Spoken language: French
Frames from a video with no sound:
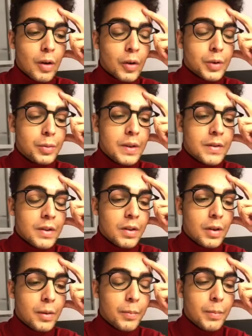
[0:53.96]
ensuite,
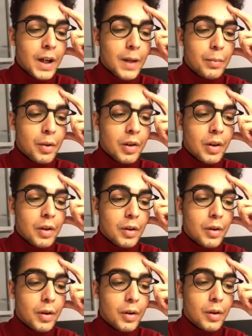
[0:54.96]
par rapport
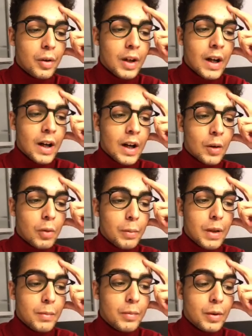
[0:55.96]
à
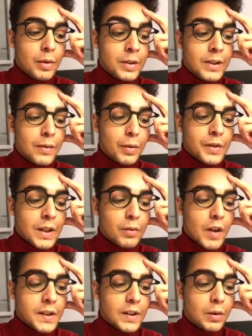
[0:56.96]
Aquababe, bah, ce qu'il faut
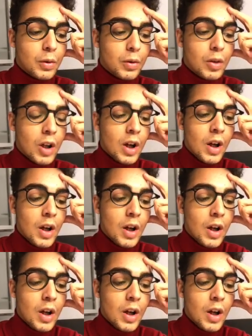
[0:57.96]
savoir, c'est que